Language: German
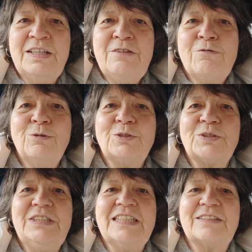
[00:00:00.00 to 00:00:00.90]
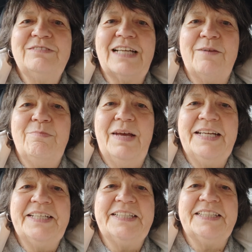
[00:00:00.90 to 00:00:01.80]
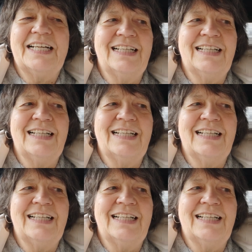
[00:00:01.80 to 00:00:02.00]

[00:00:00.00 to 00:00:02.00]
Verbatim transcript: die funktionieren wie ein Pendel.